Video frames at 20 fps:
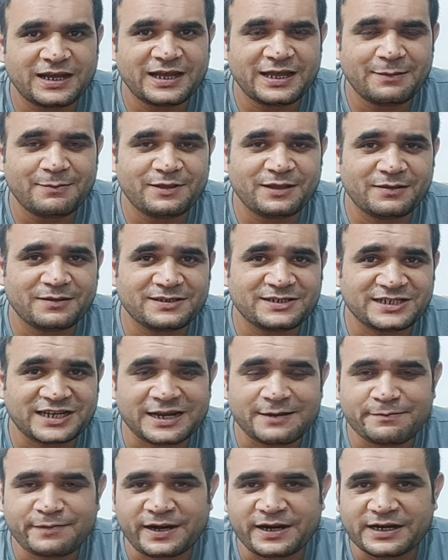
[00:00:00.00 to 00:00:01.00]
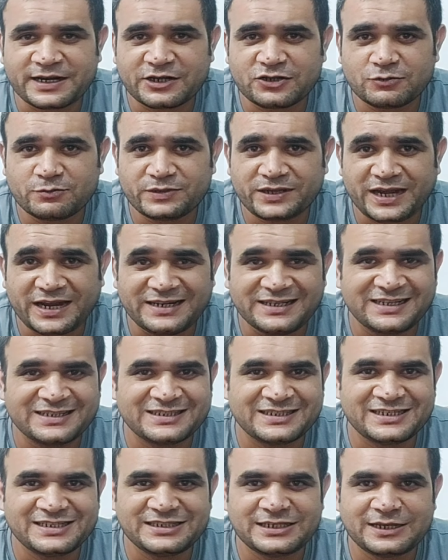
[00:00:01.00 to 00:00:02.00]
है मतलब कि सेकंड पार्ट का जो बिहाइंड द
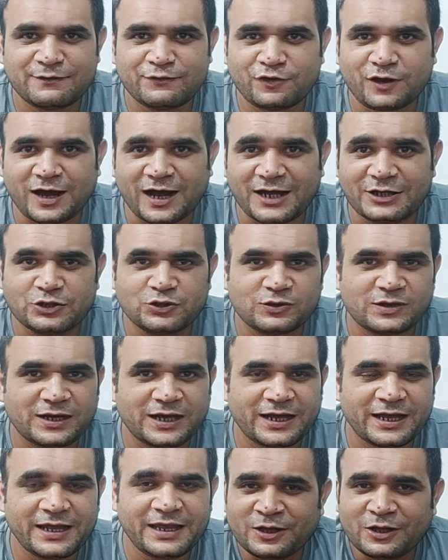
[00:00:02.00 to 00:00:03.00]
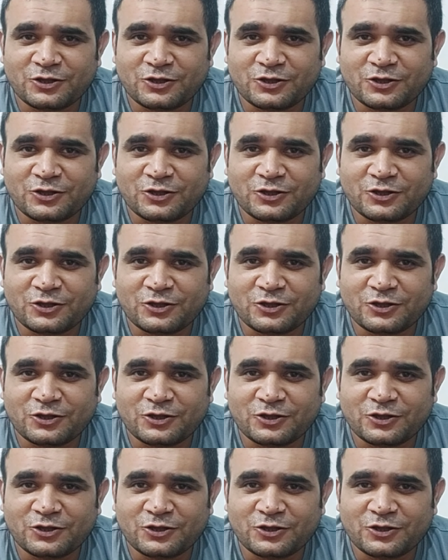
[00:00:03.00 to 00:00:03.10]
सीन्स है वो आ चुका है